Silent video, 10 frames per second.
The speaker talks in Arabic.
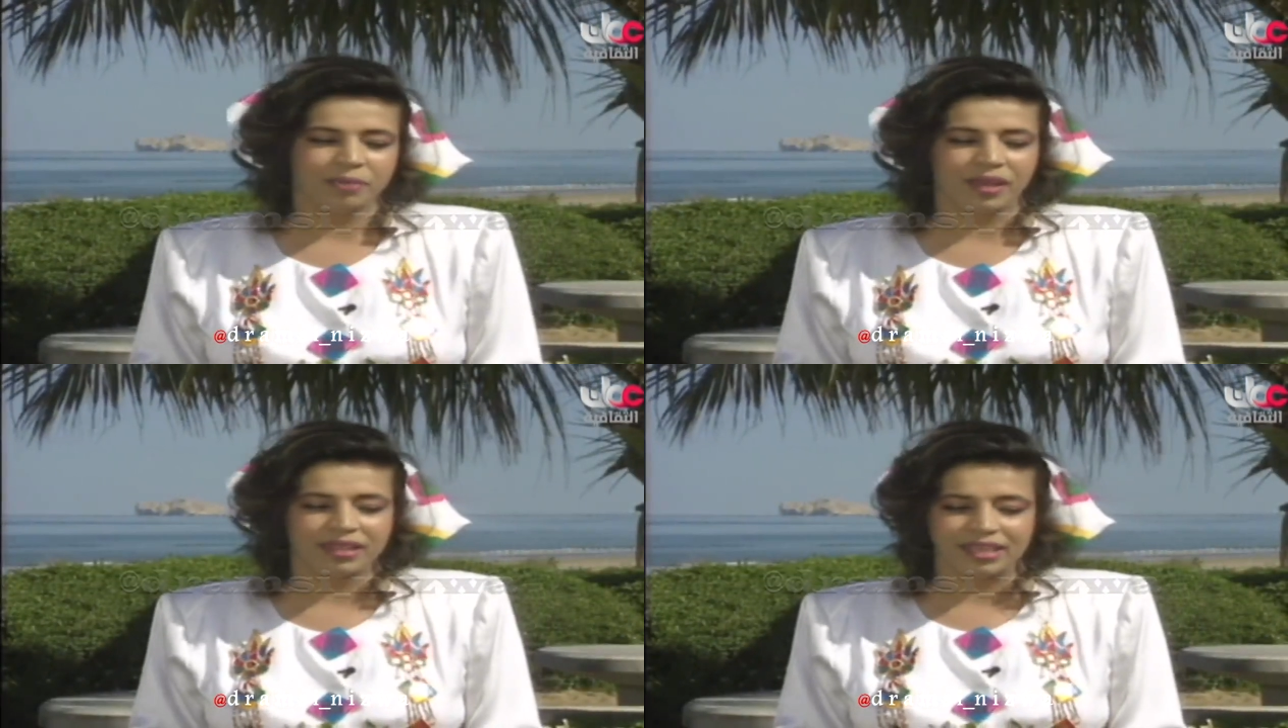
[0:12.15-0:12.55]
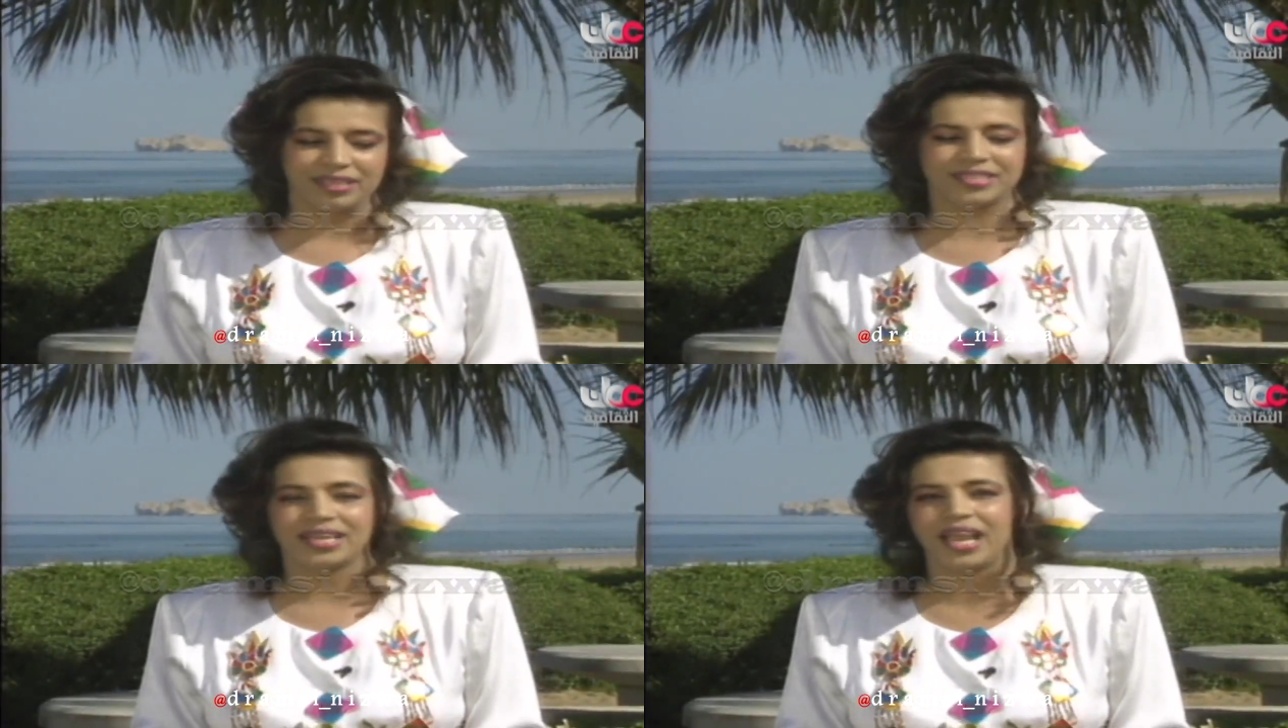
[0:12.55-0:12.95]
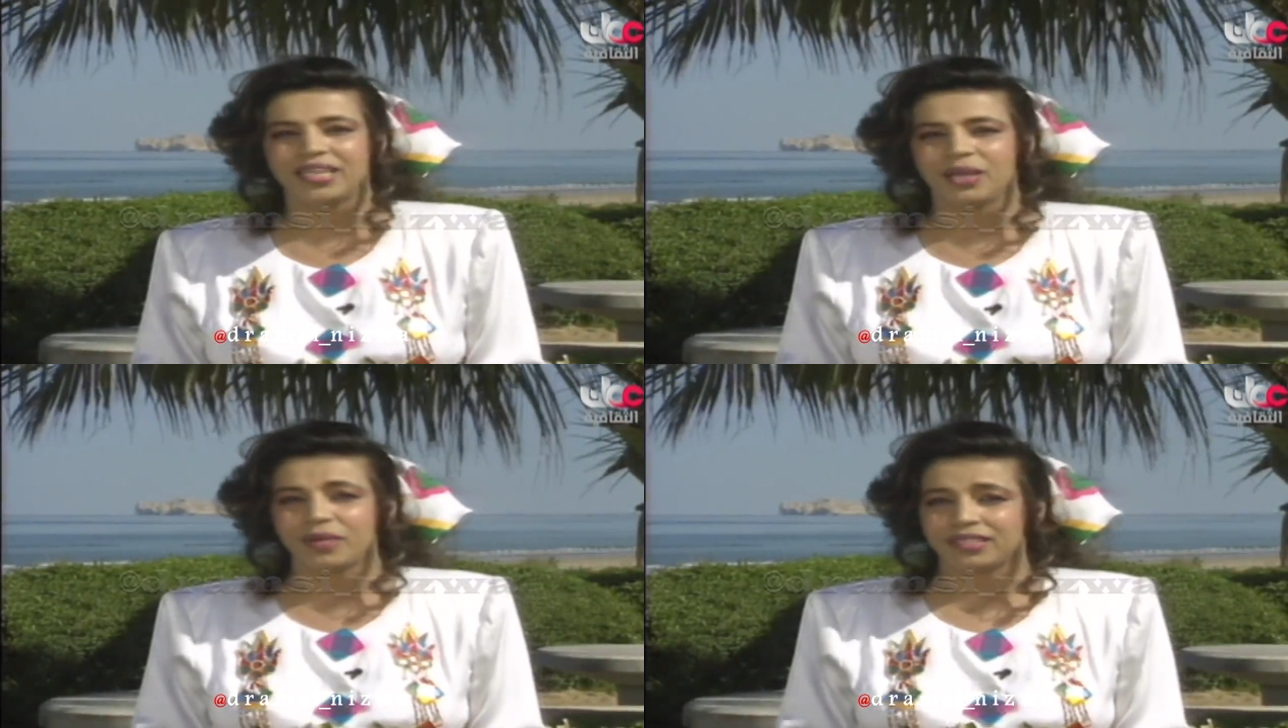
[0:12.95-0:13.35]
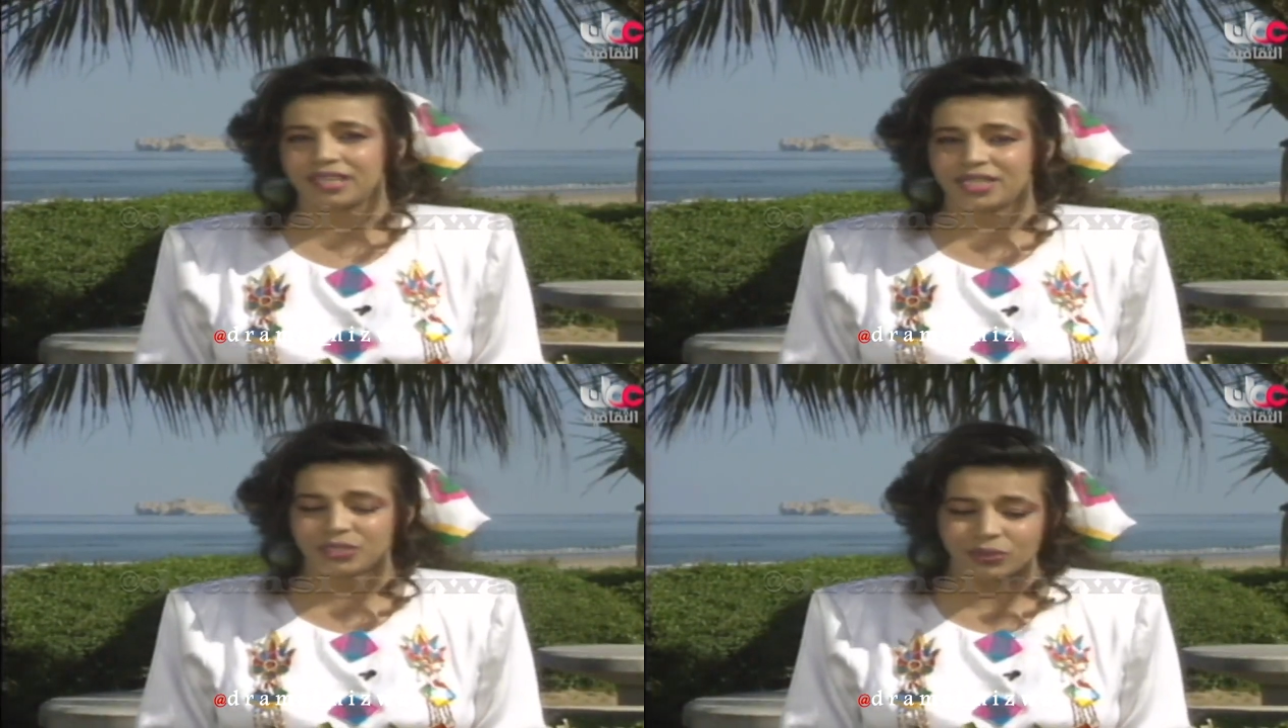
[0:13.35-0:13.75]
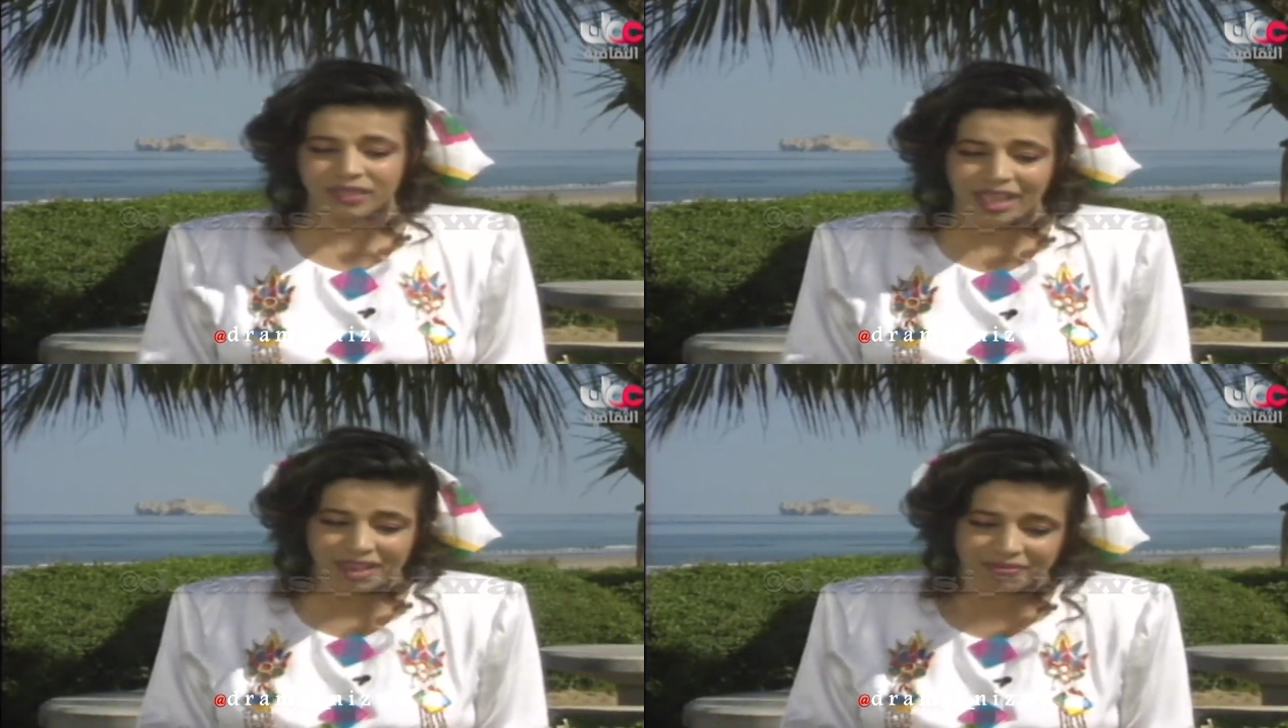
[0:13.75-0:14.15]
يبحث عن السعادة
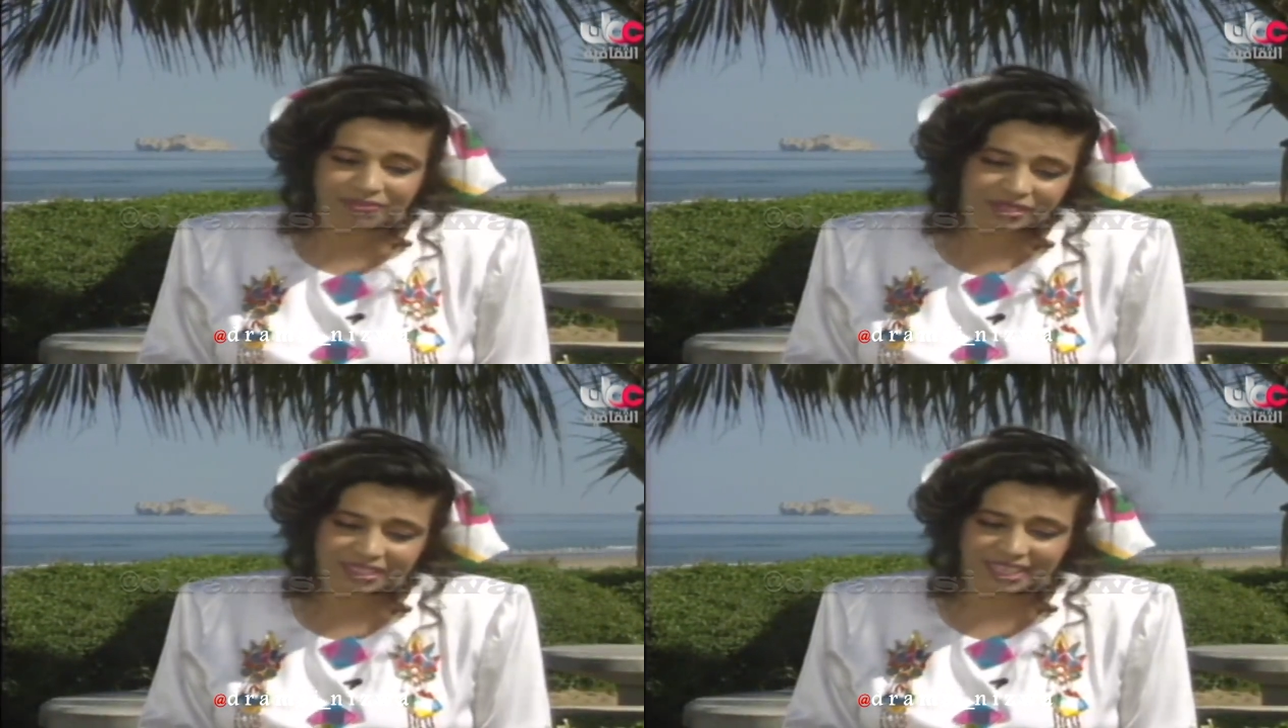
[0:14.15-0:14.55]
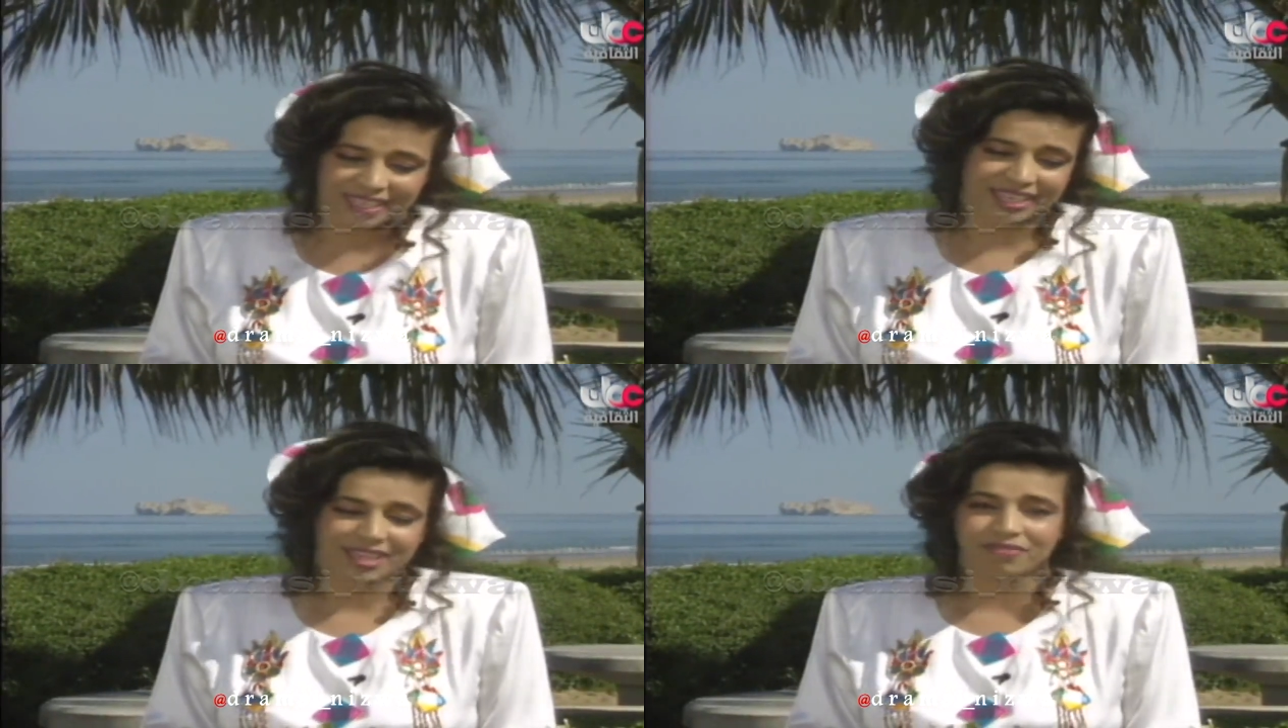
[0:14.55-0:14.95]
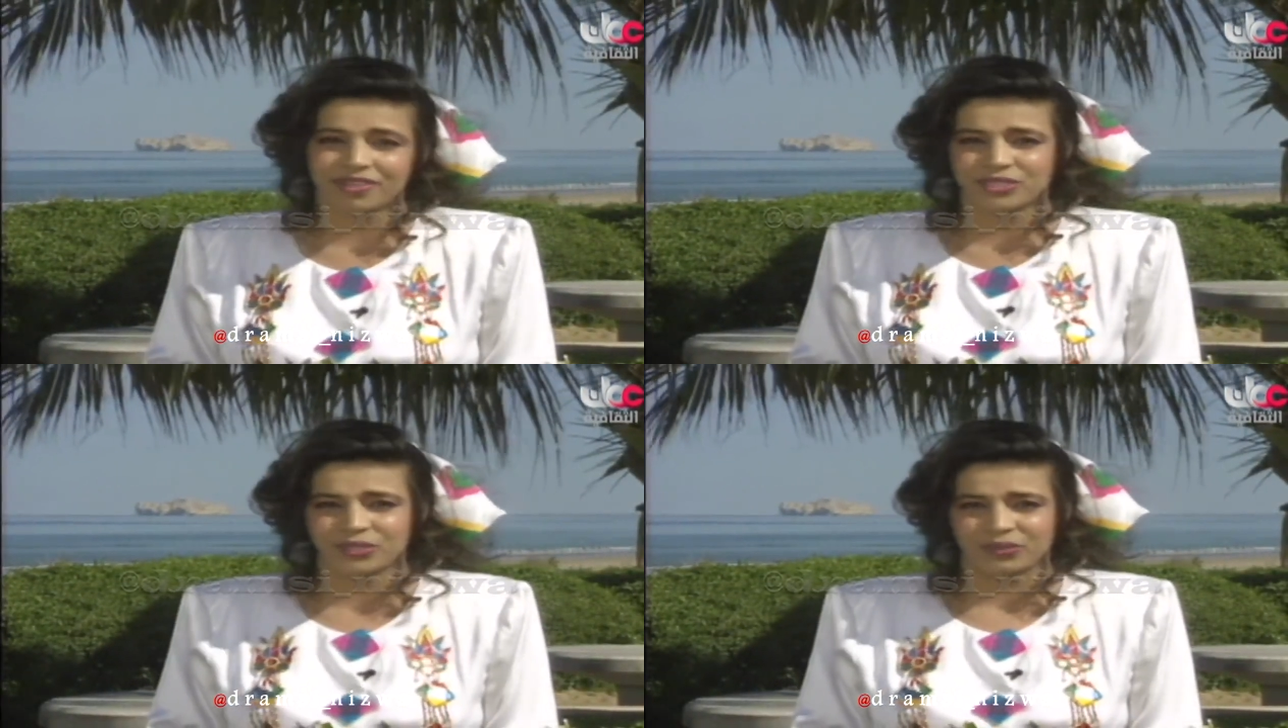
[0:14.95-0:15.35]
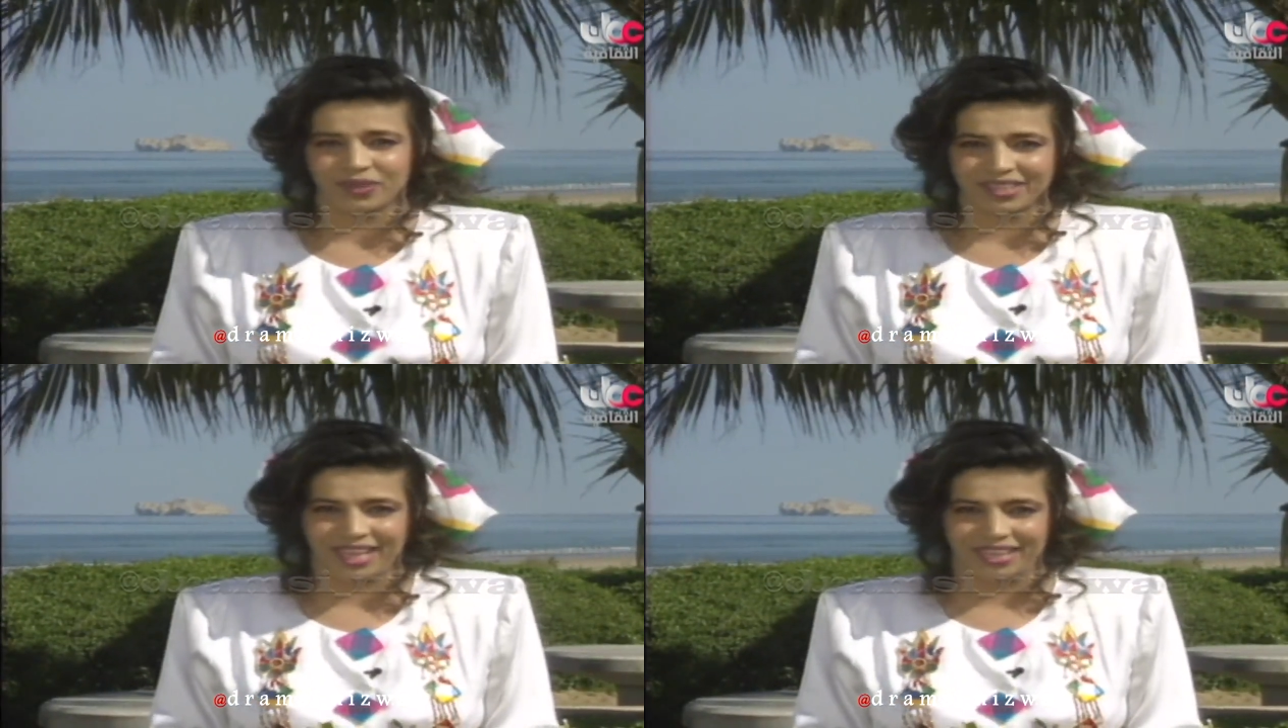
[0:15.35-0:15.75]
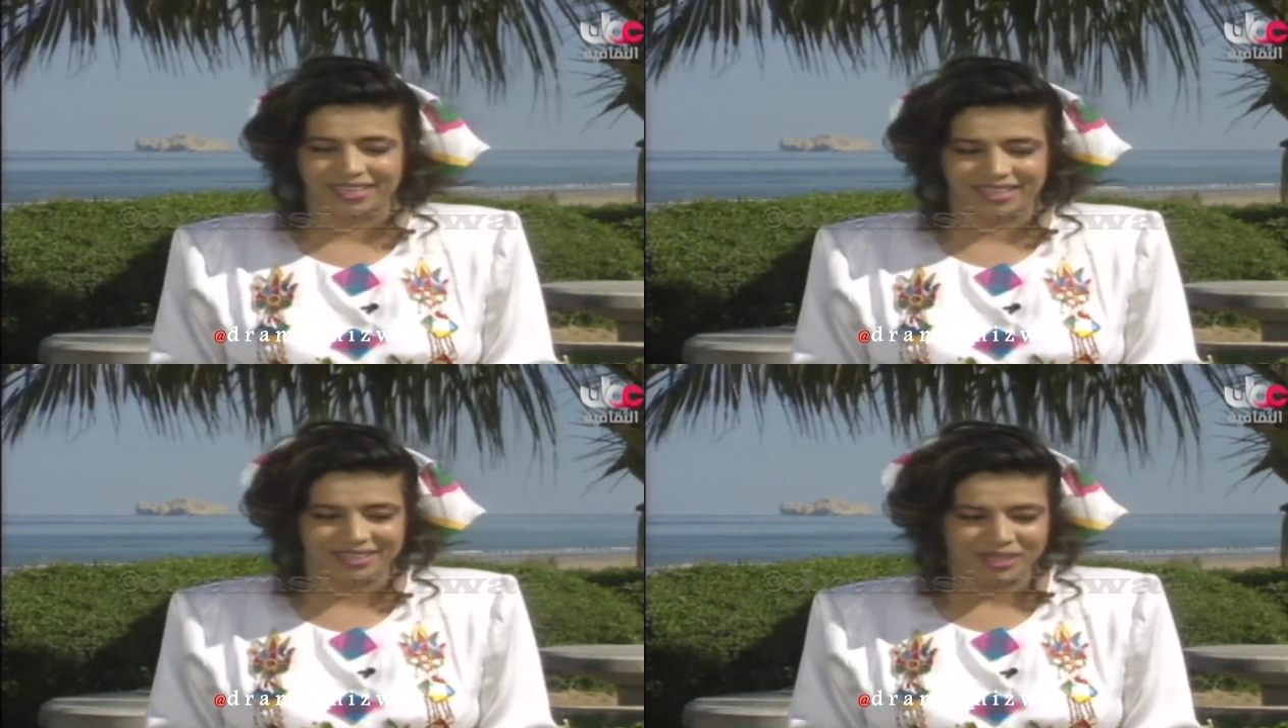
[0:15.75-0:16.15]
وينتهزون أي فرصة لكي ينفجروا
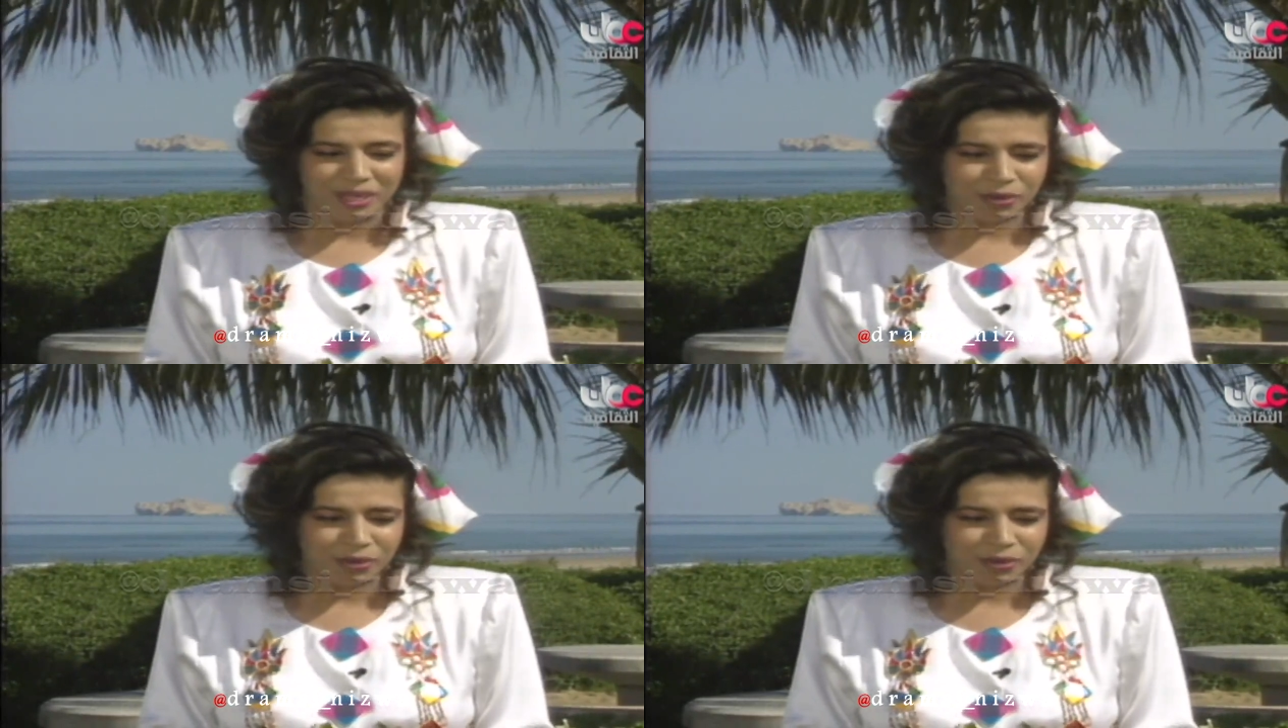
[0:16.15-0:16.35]
ضاحكين